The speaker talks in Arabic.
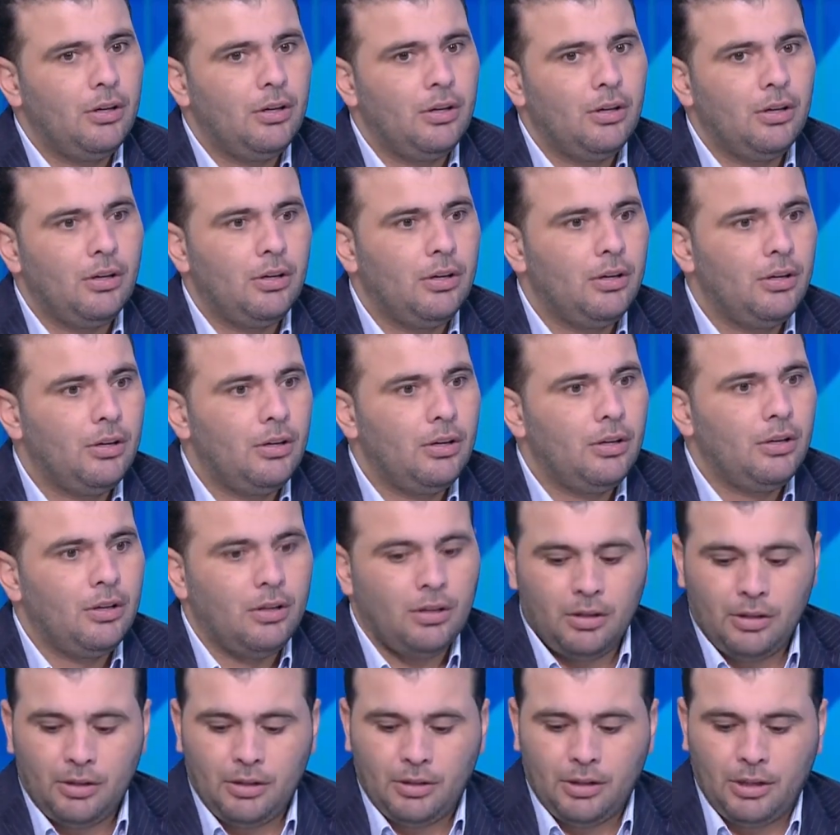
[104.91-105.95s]

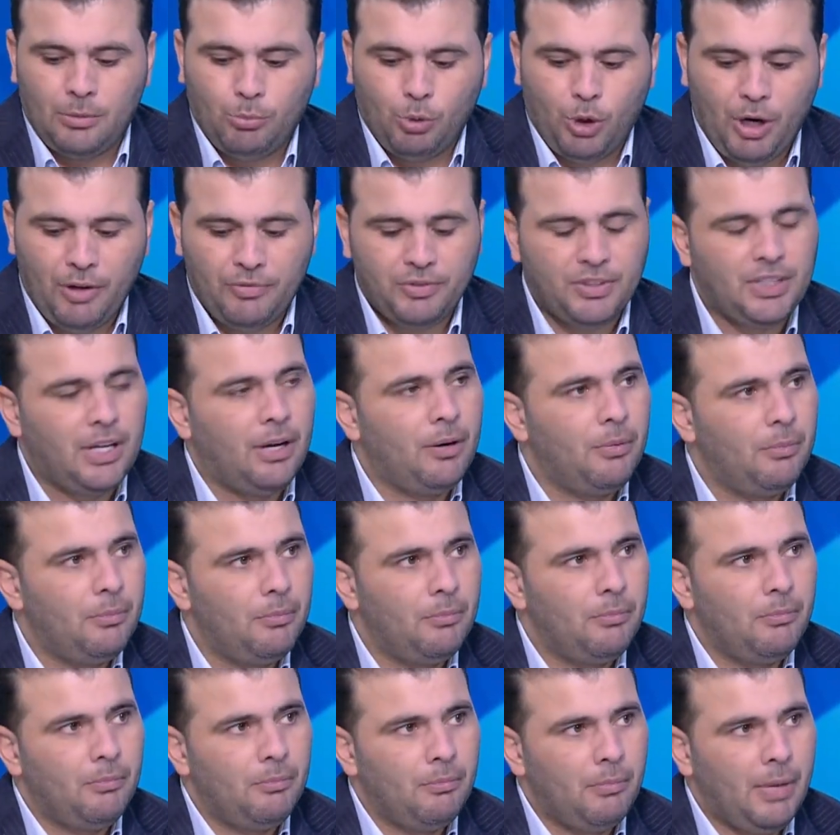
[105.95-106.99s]
آه، المنافسه
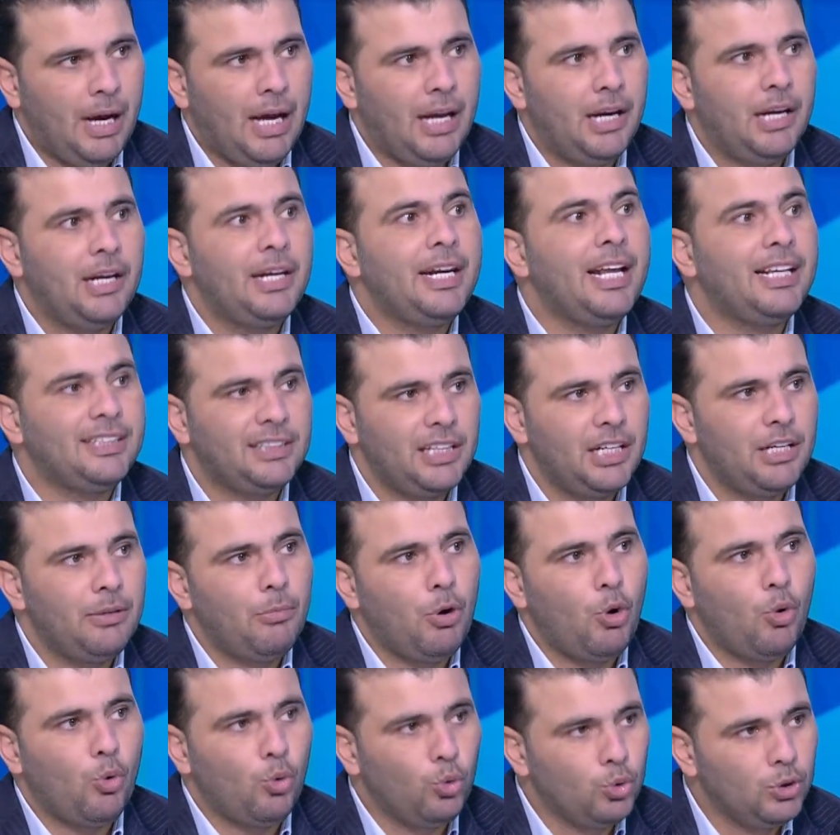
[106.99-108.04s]
مع الناس اللي
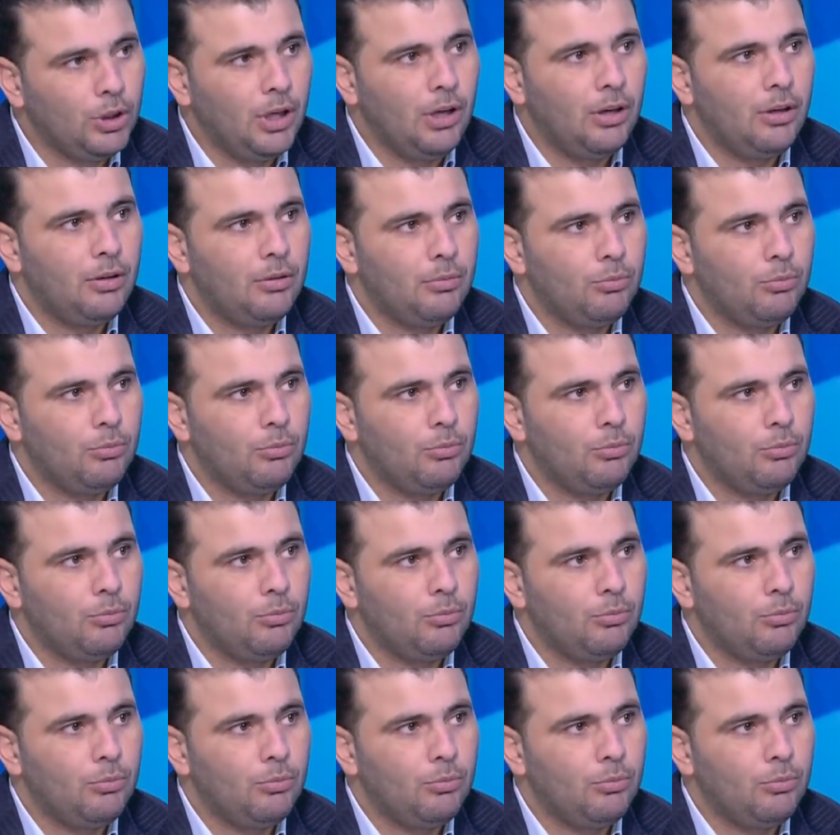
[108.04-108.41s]
موجوده